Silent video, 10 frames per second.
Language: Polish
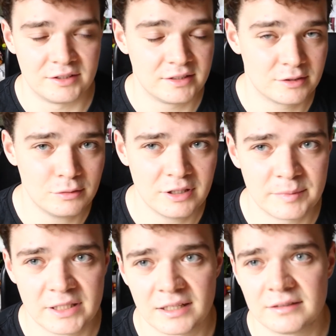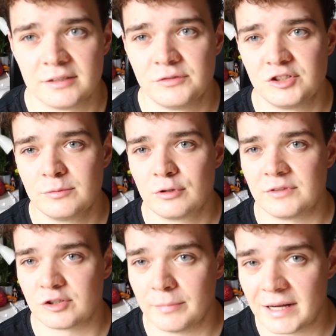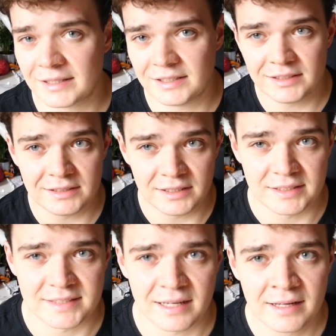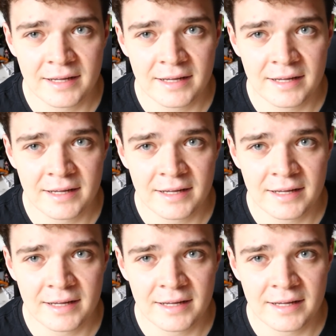nie izolujemy klaty, ćwiczymy również barki i trica.